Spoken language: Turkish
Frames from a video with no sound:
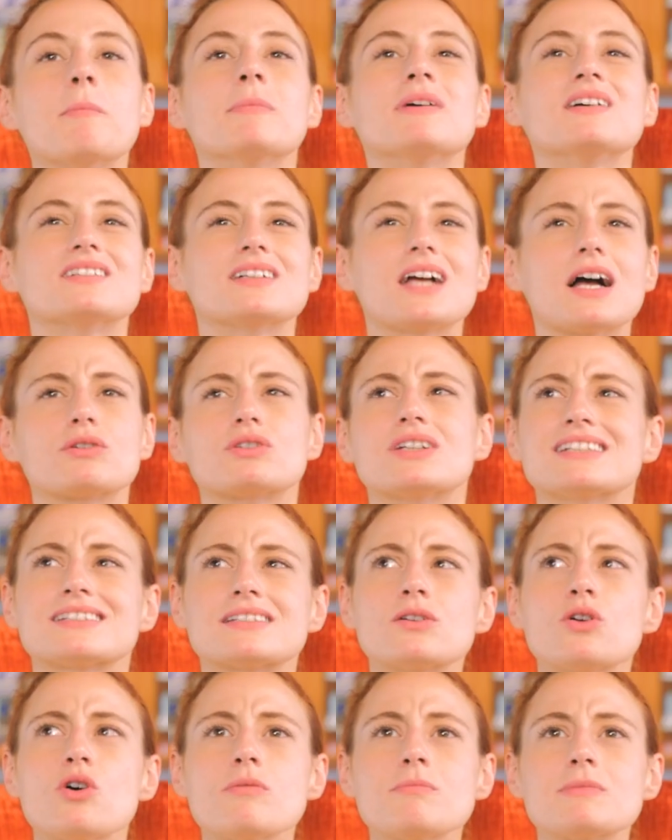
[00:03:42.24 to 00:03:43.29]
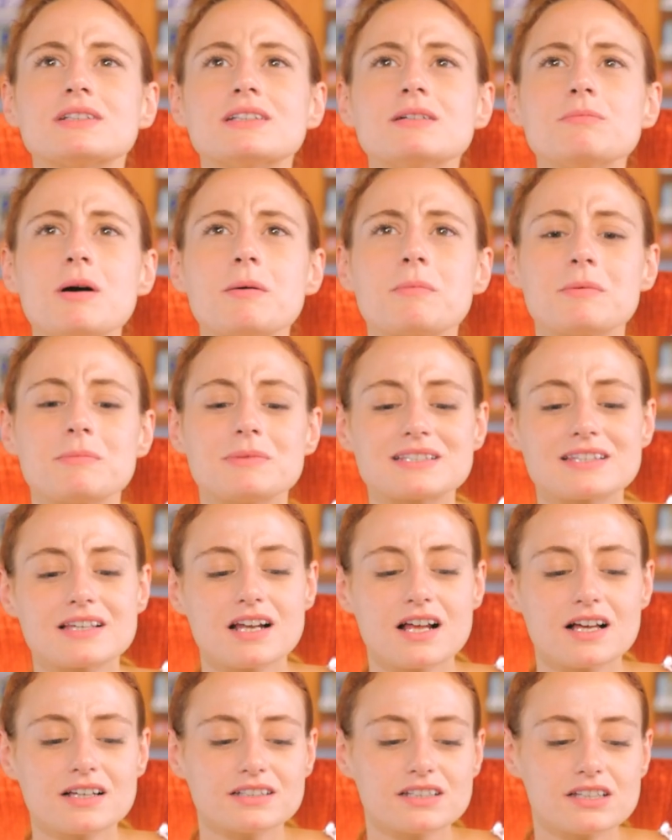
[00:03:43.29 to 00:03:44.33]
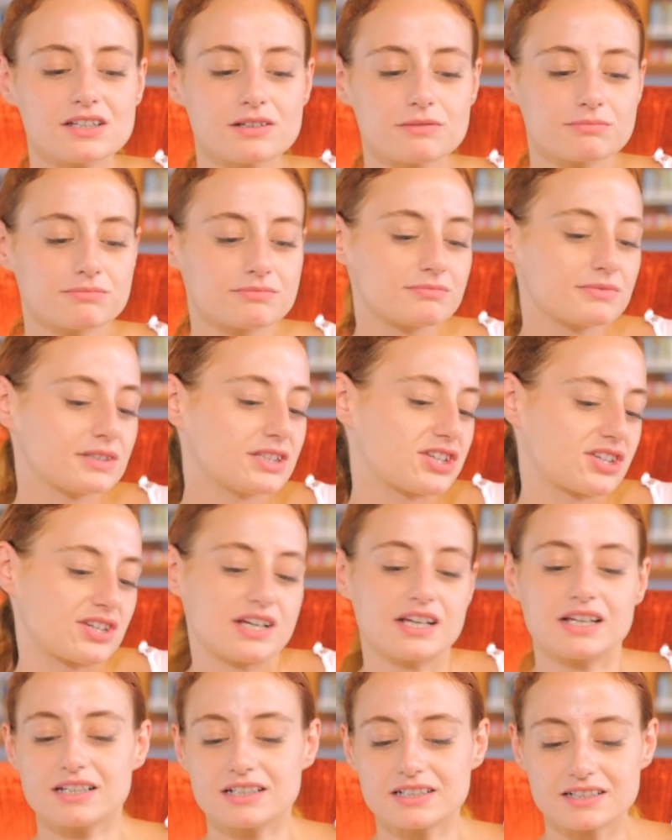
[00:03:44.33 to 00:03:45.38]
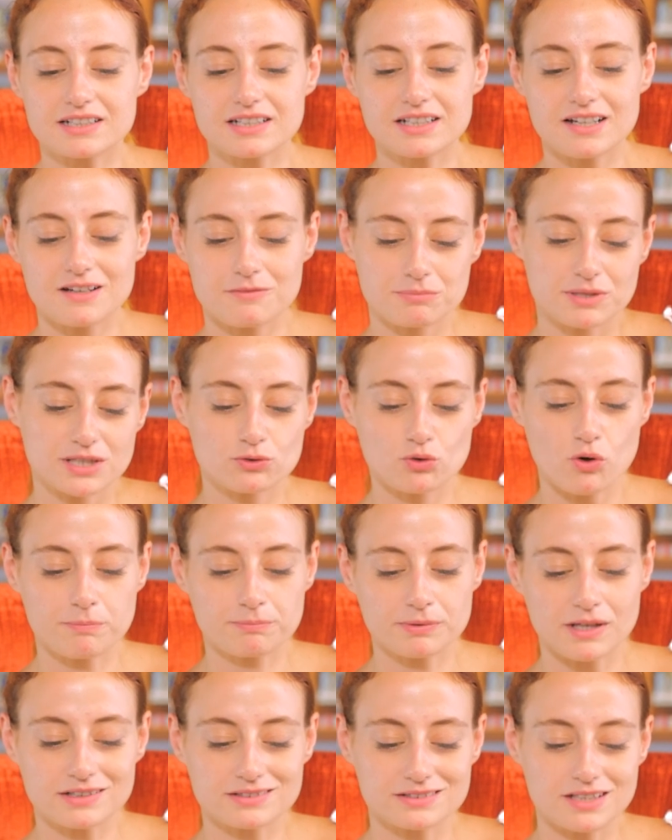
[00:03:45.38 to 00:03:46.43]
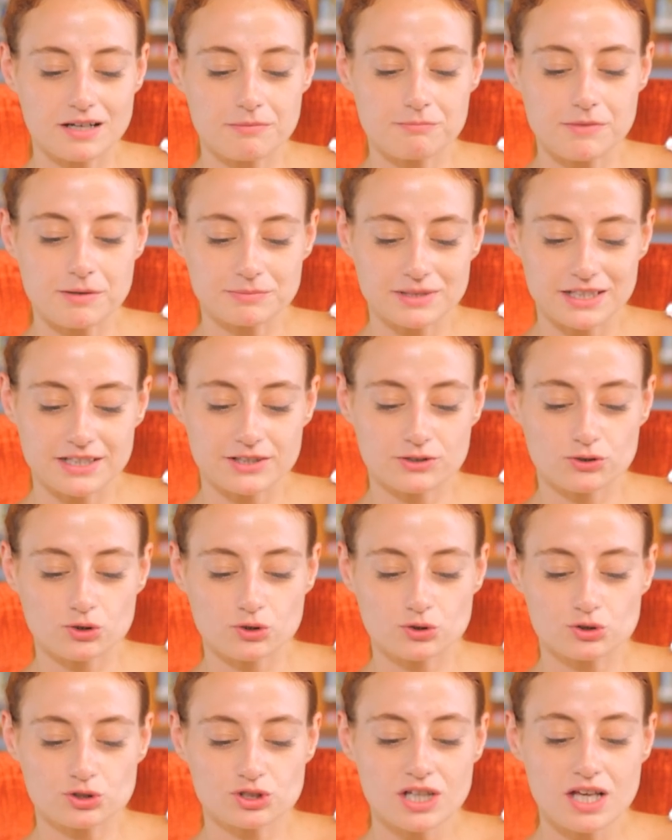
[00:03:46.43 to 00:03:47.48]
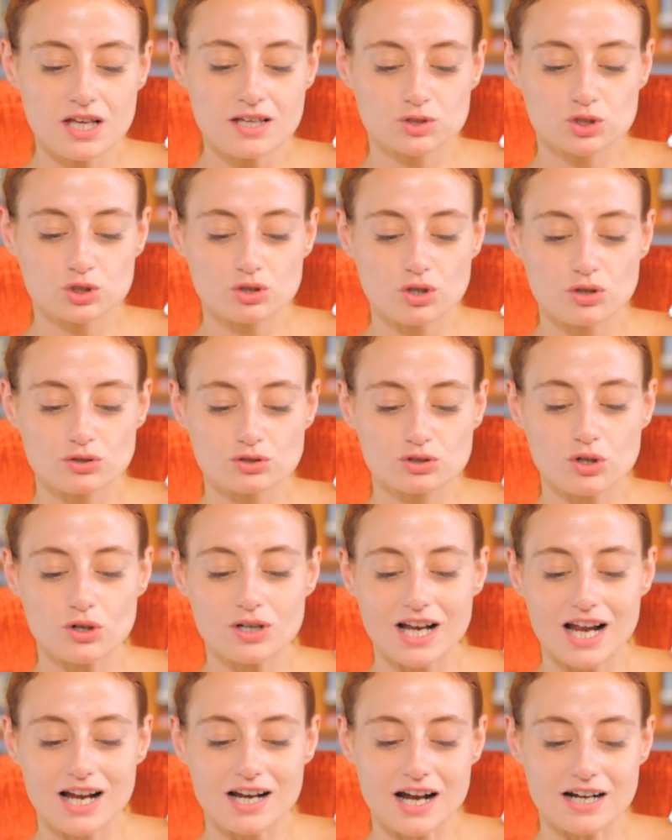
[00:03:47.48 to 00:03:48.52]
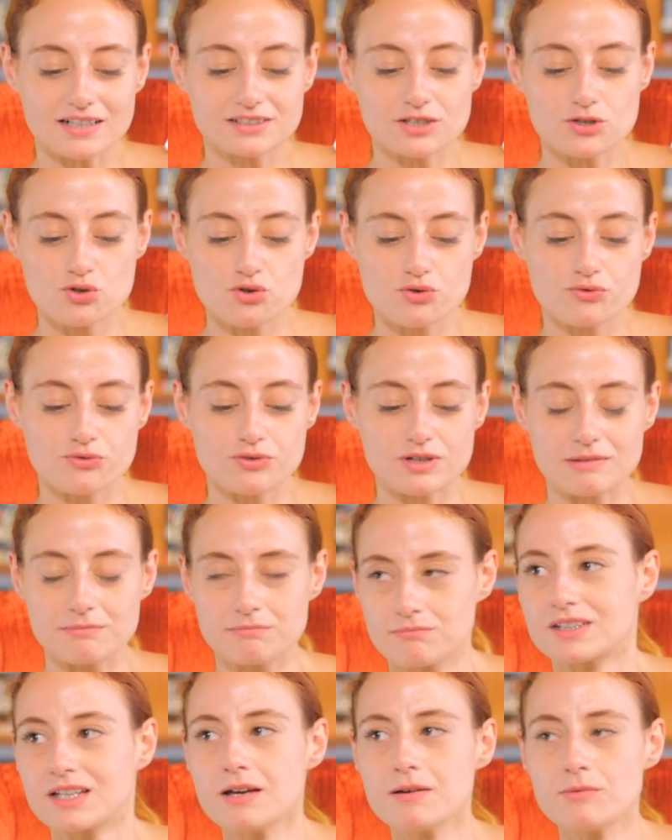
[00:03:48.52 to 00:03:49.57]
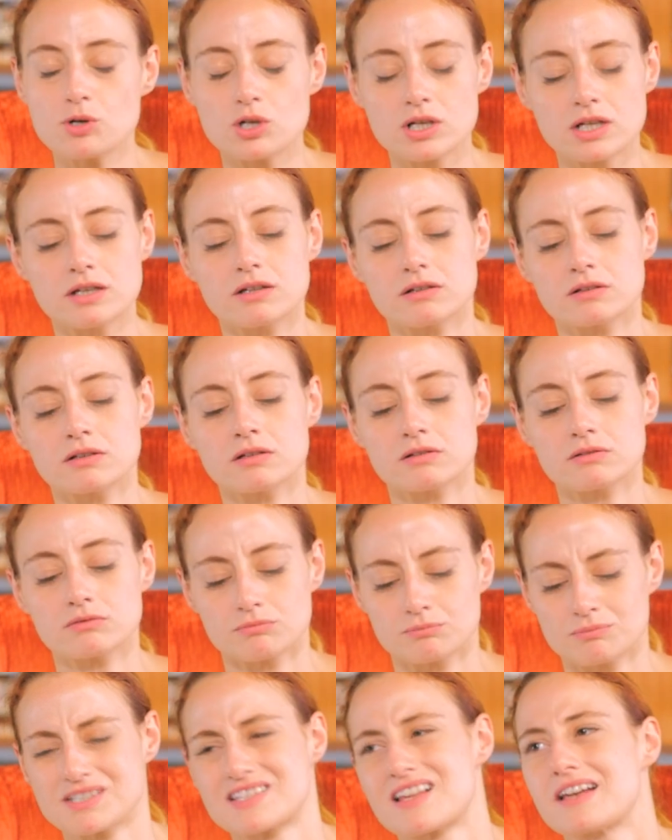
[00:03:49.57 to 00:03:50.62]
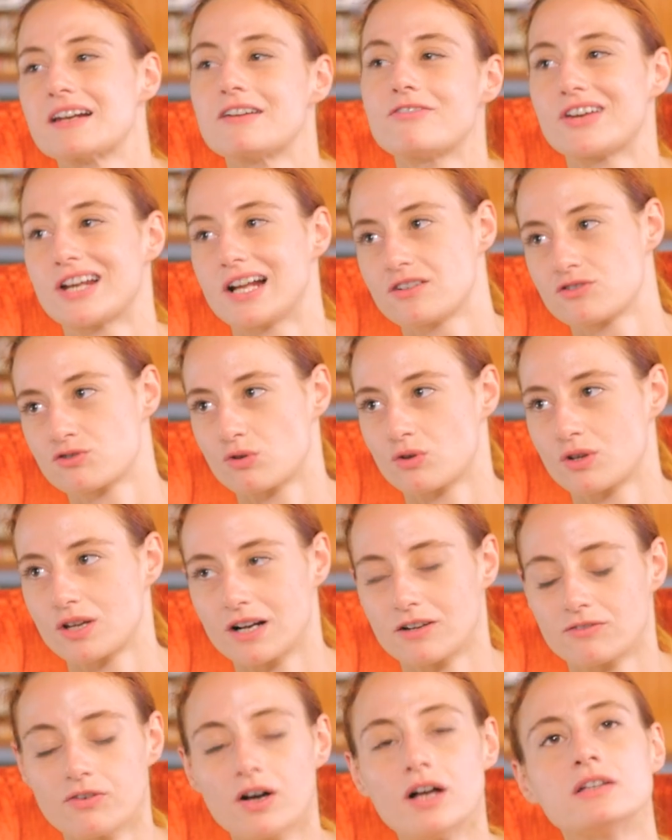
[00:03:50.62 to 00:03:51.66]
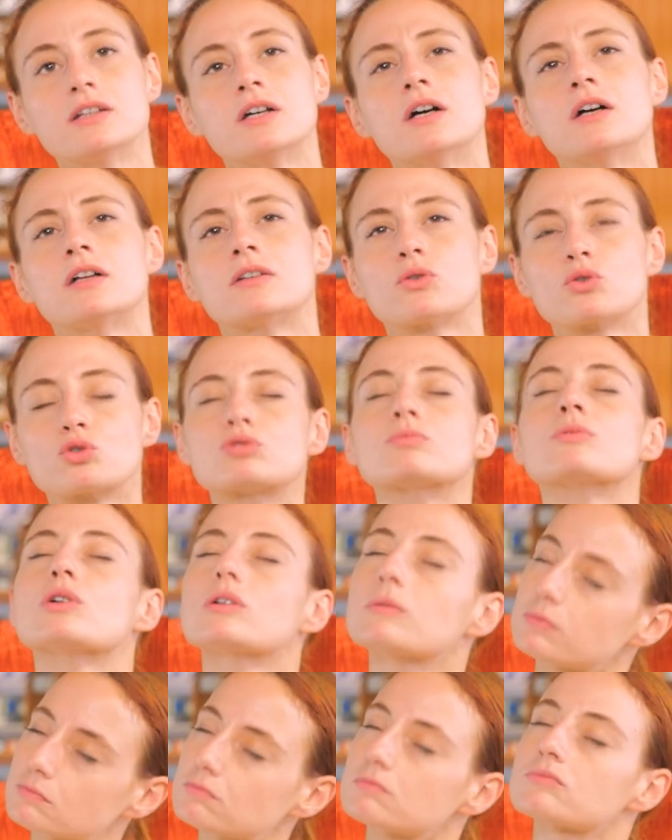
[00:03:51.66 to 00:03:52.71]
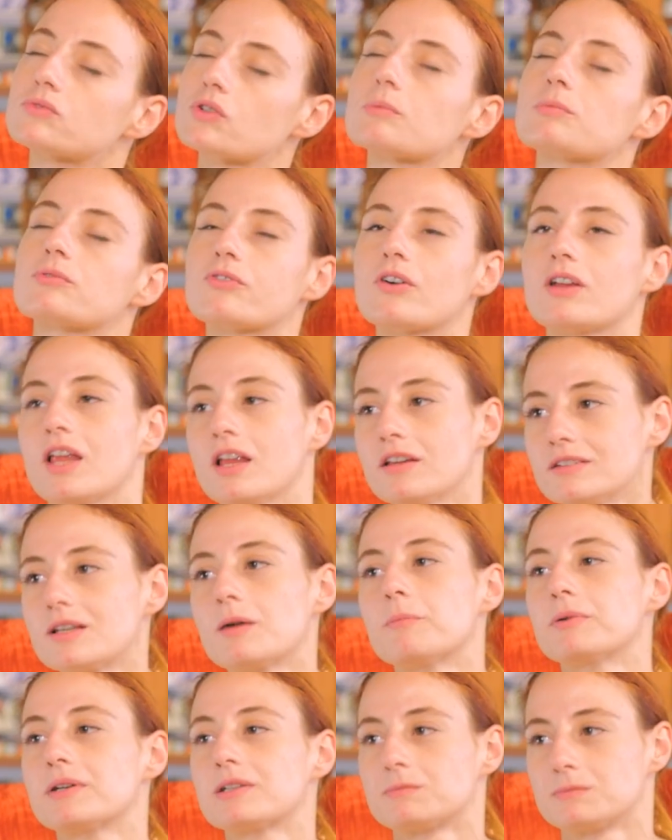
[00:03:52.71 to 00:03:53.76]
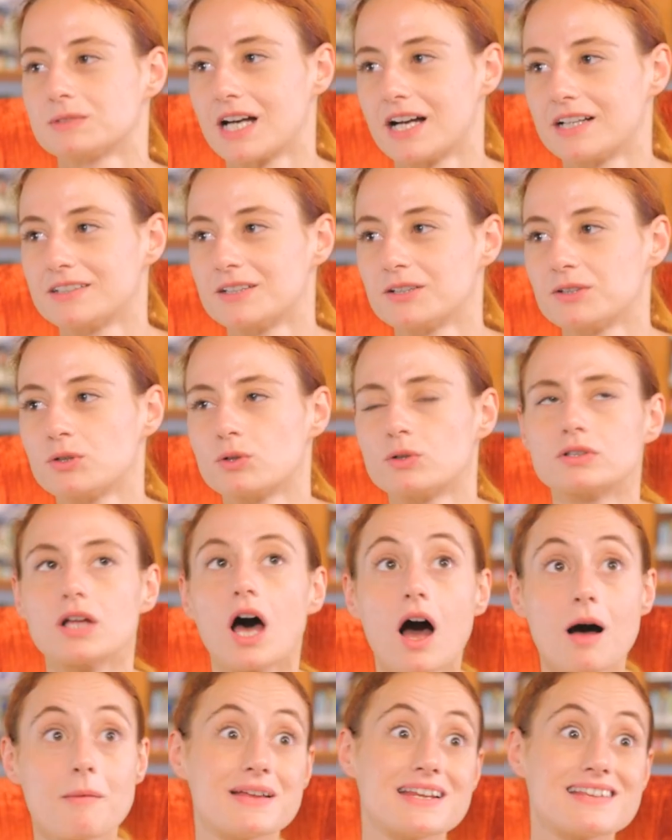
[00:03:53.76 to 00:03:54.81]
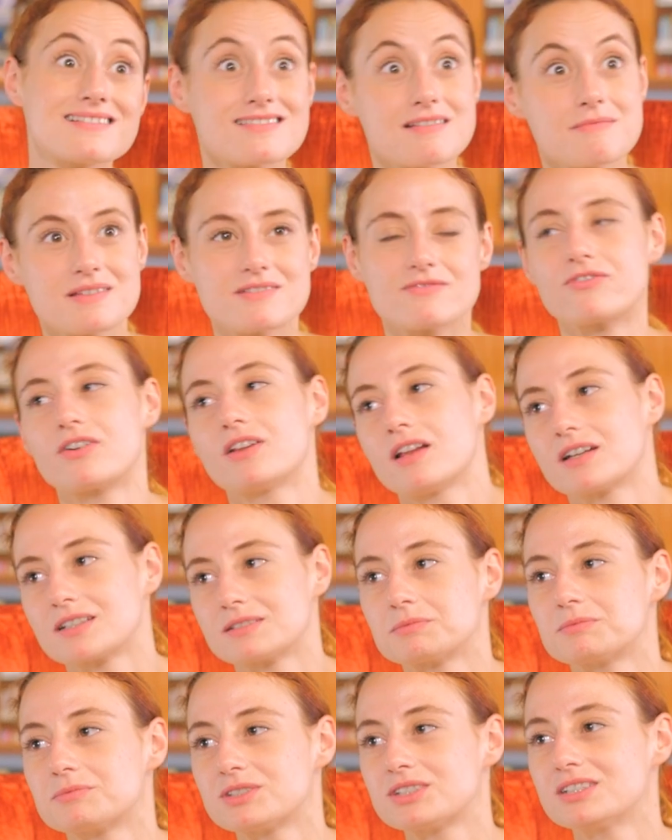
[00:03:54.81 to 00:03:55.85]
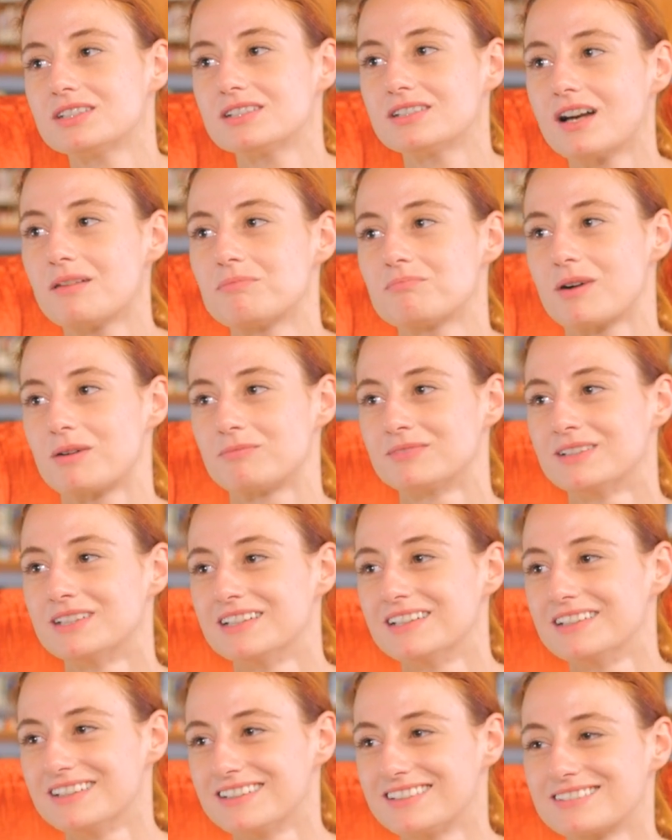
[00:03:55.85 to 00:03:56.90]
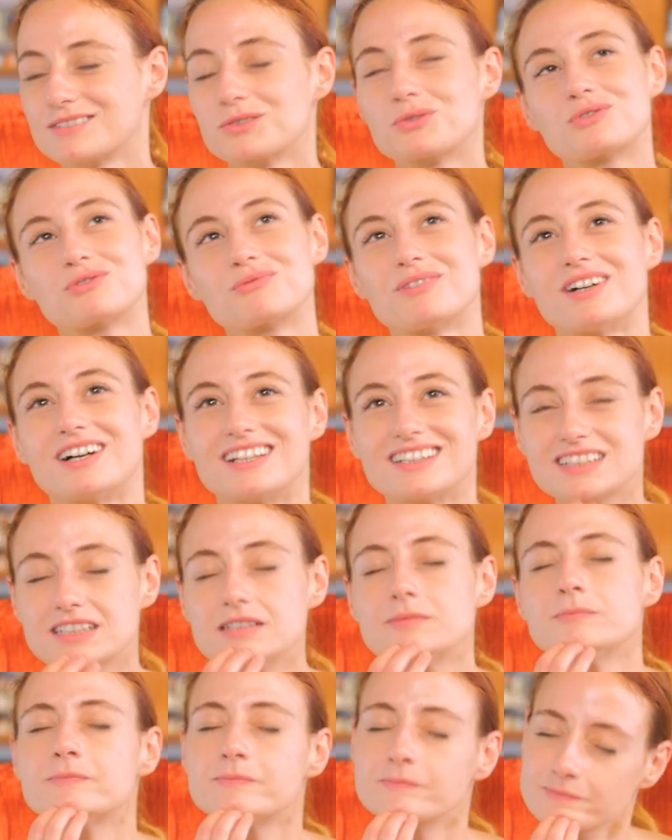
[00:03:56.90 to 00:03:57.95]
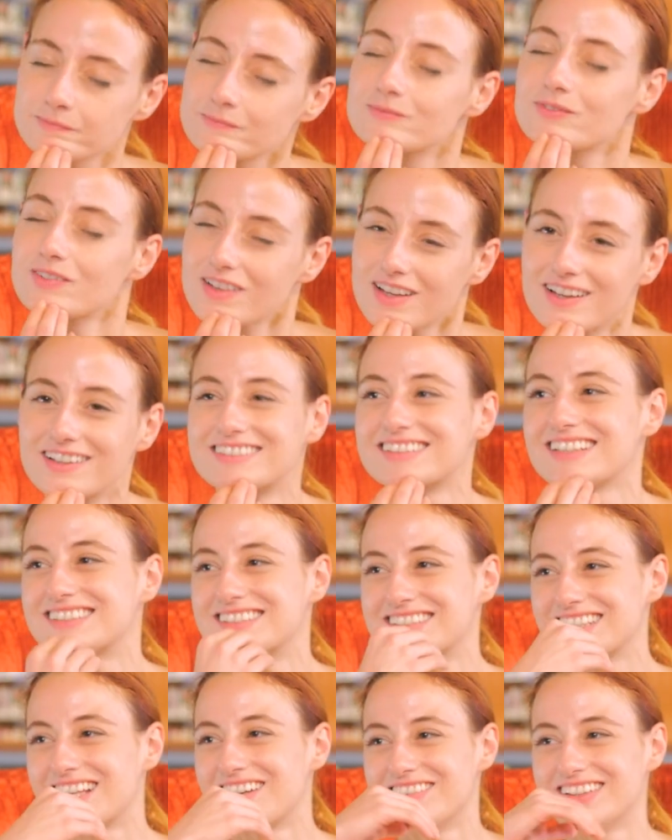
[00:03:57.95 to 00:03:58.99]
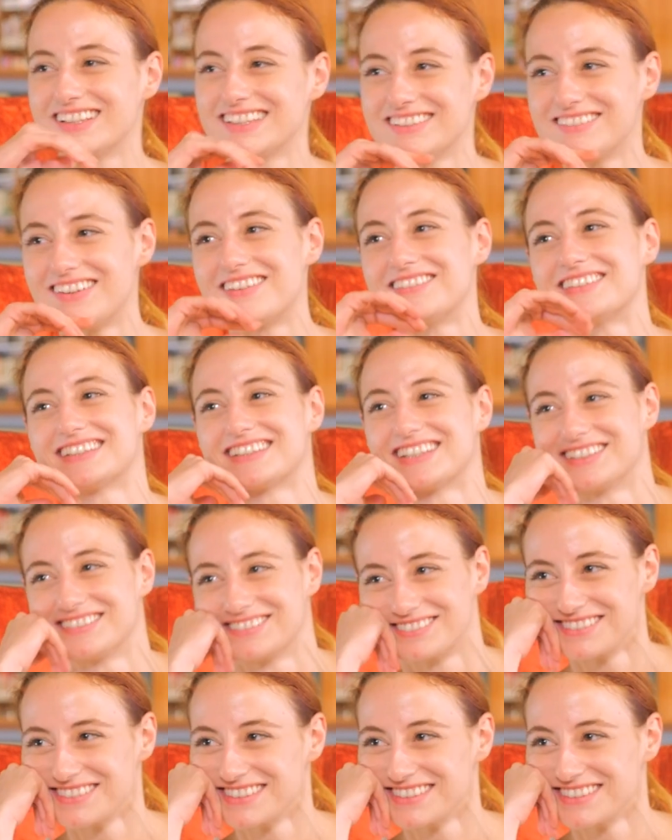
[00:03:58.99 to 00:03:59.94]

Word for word: ama ya rezil olmadım ama mesela işle ilgili bir toplantı yapmam gerekiyorsa sö- söylerlerse şu film diye böyle hani mesela referans olarak falan notum alırım tabii falan yaparım yani hani orada aa ben izlemedim falan gibi bir şey yapmam notumu alırım falan diye dinlemeye devam ederim.